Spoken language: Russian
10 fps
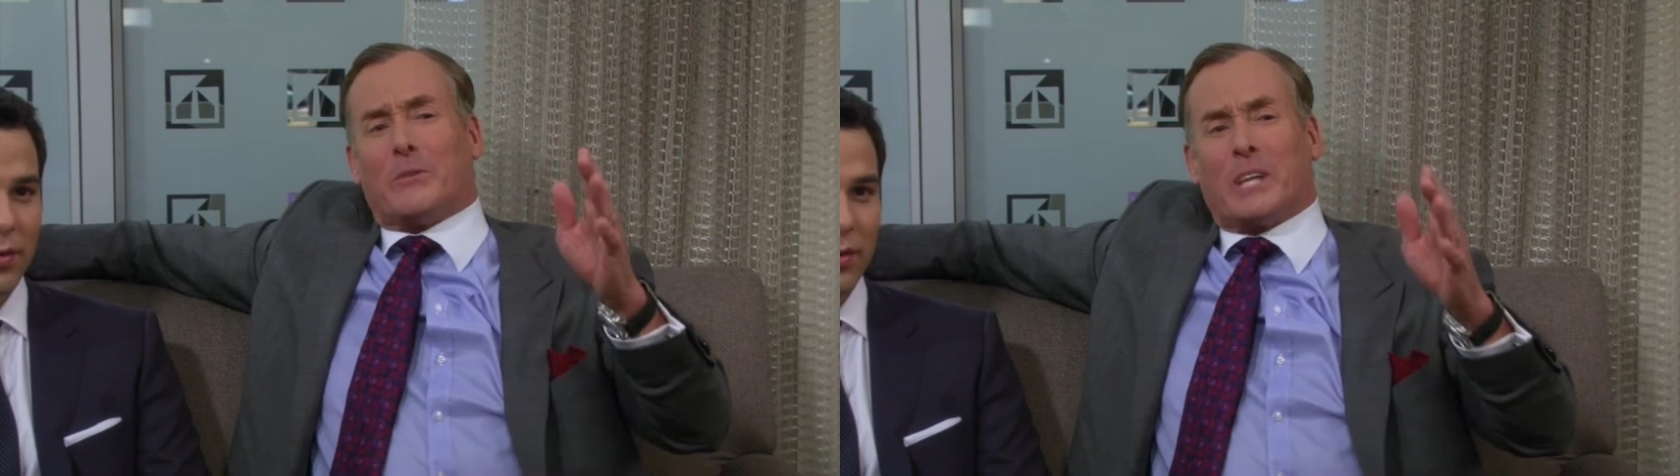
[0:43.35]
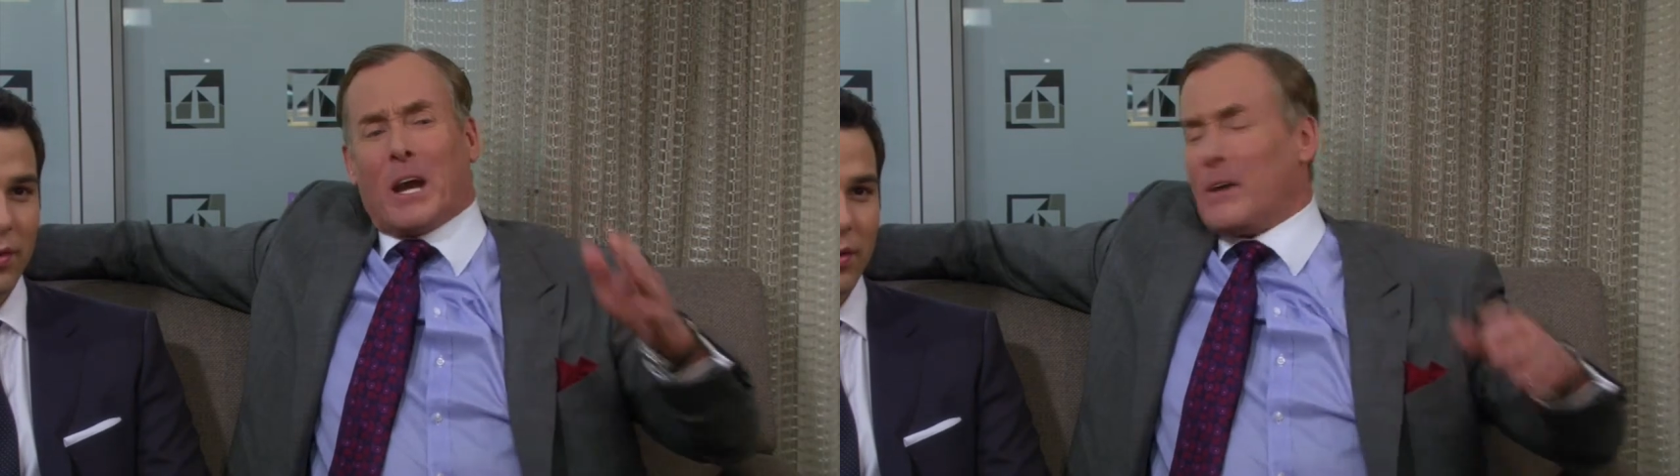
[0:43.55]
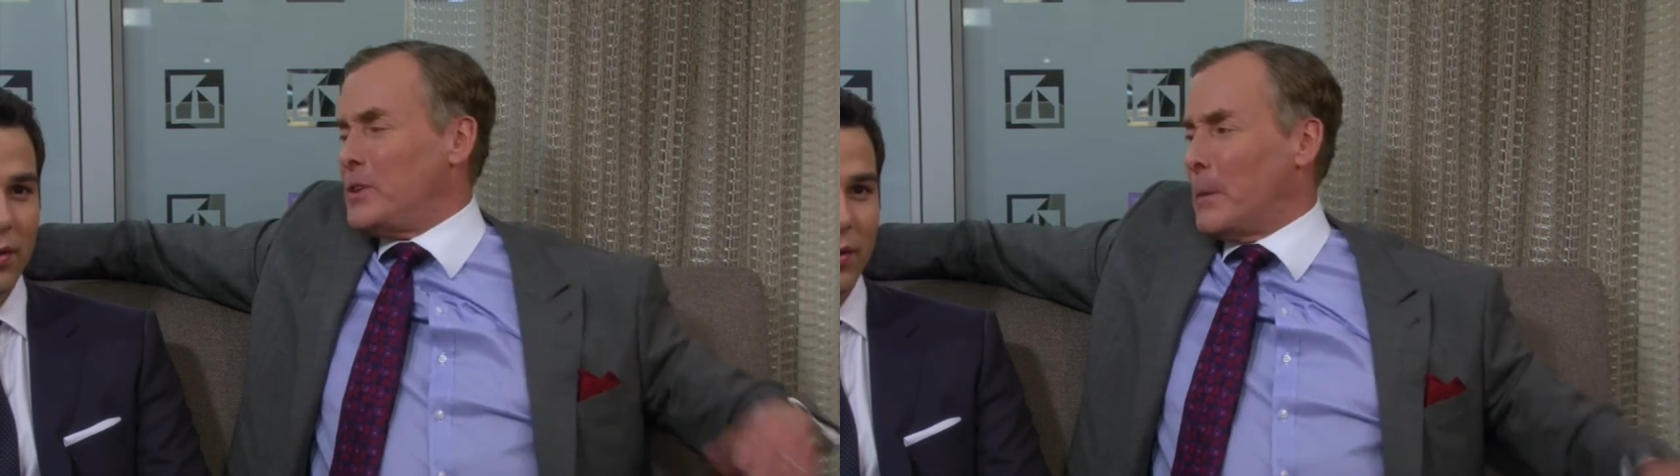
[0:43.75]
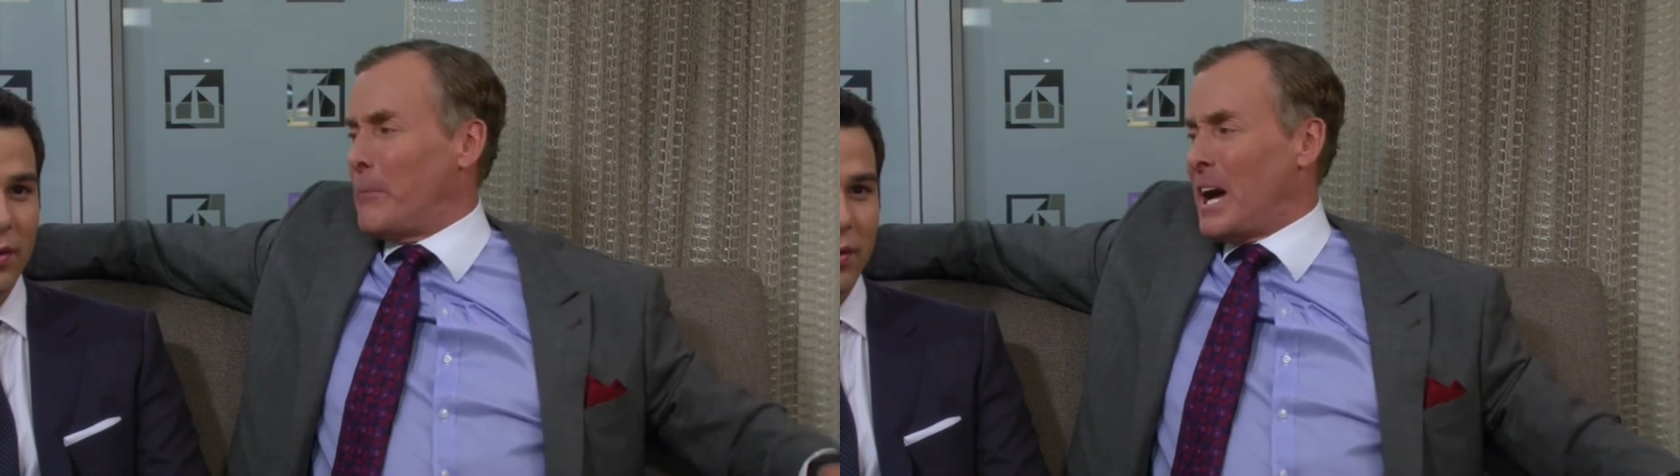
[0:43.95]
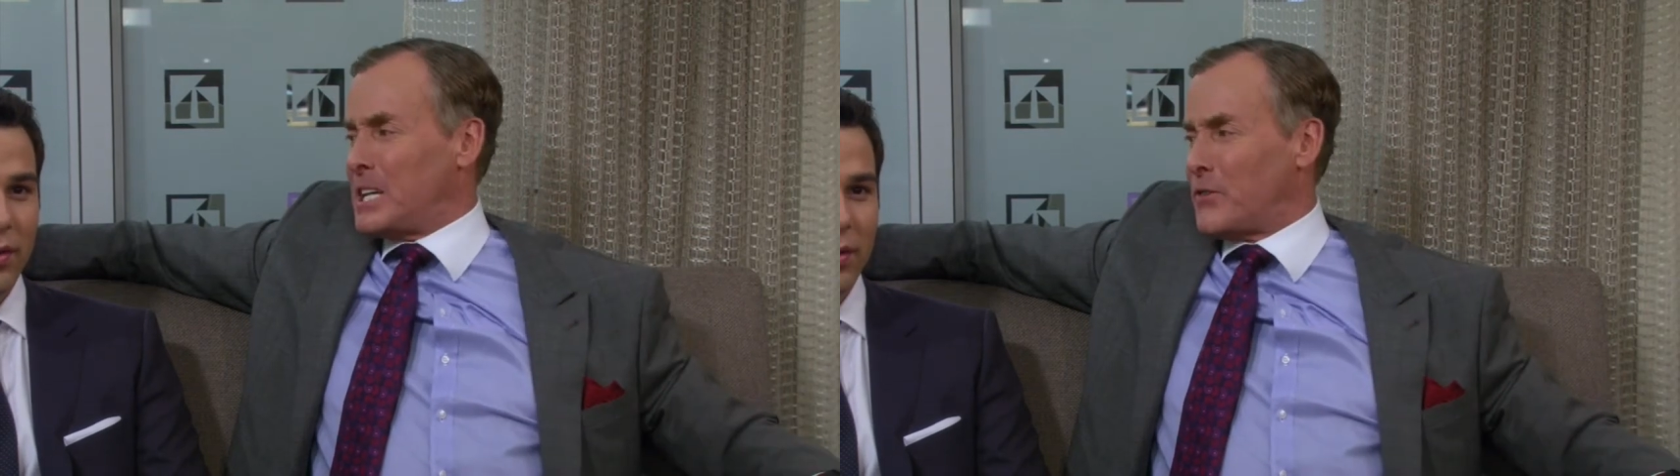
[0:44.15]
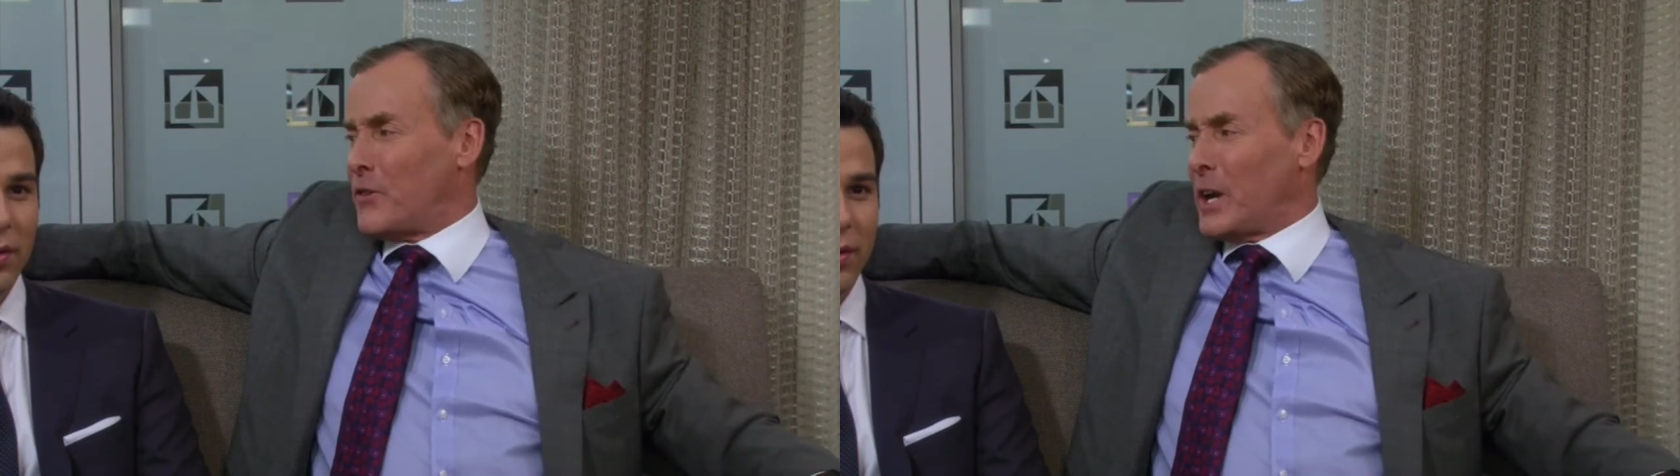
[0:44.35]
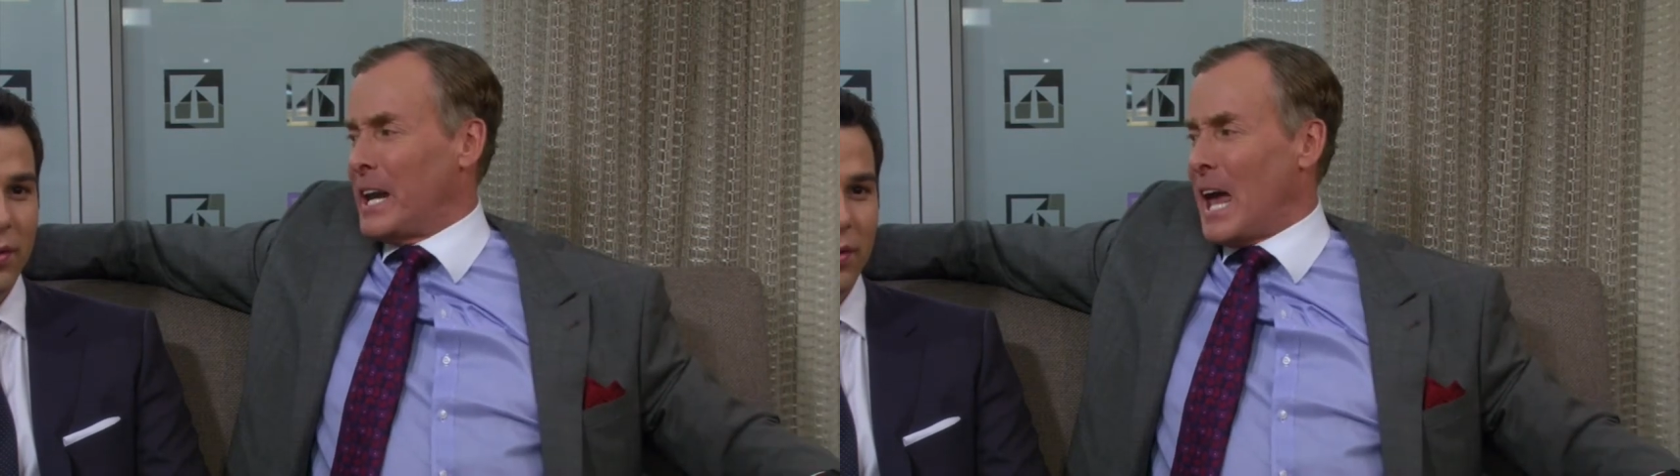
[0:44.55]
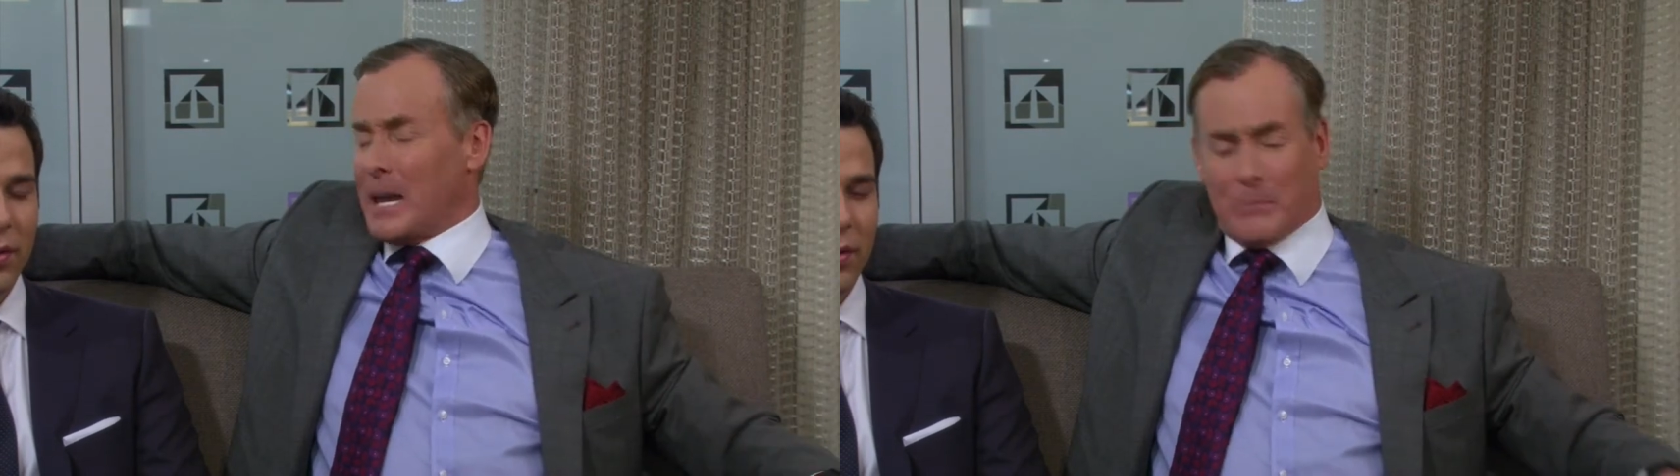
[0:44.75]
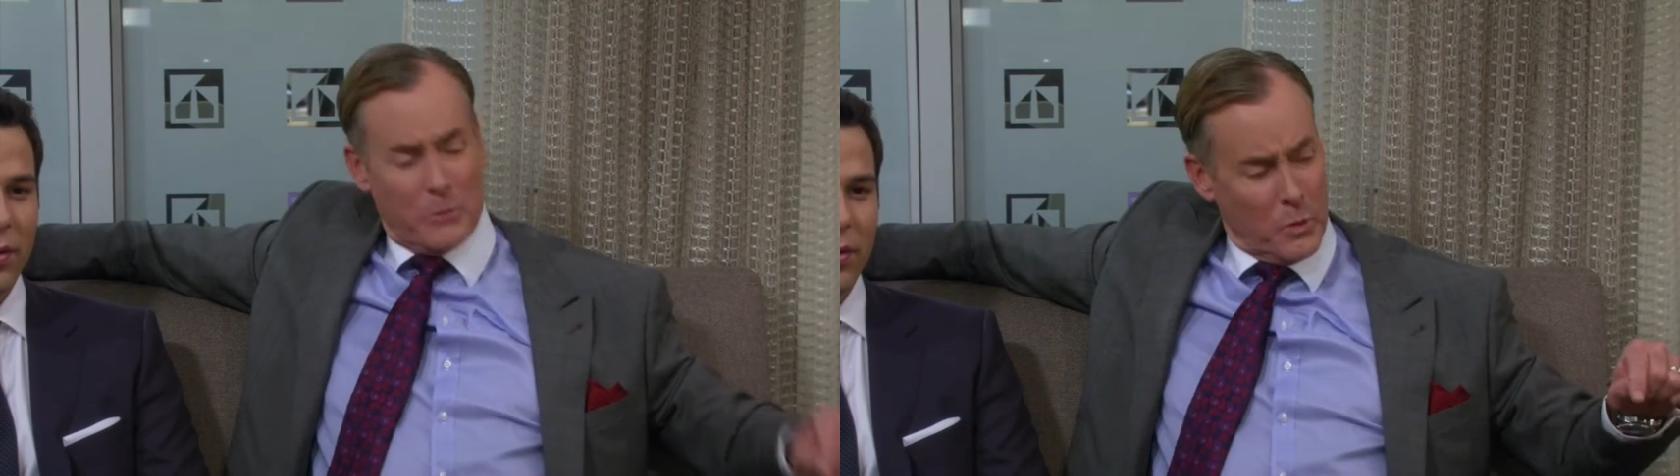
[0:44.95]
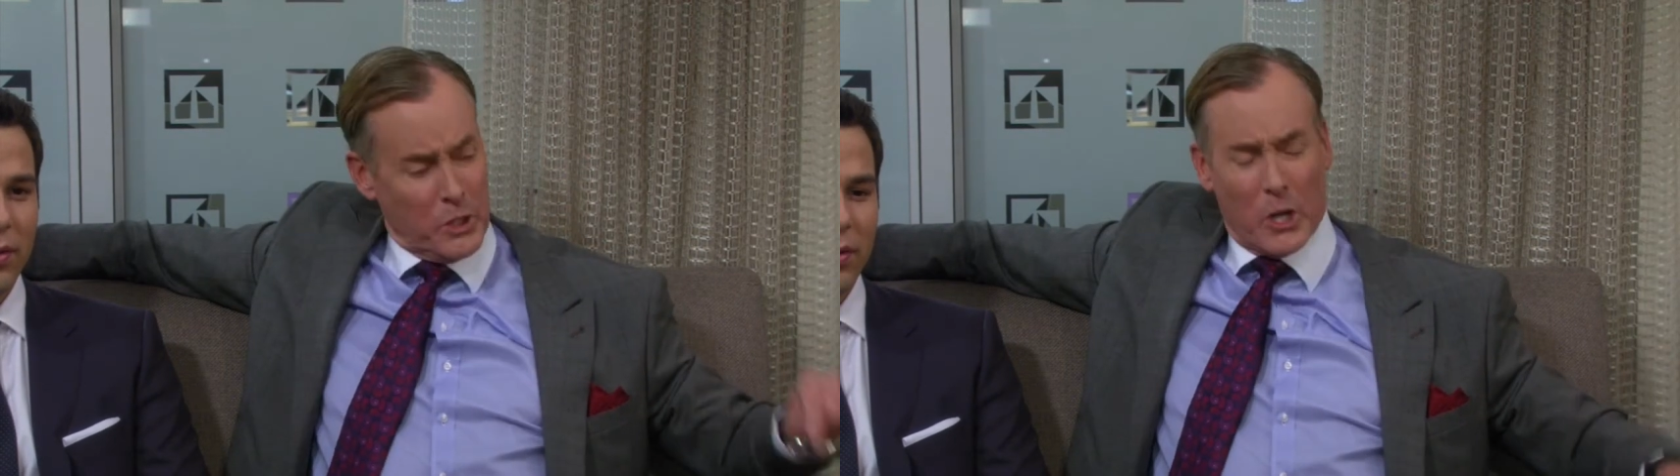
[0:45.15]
мне все равно, будь хоть клоуном.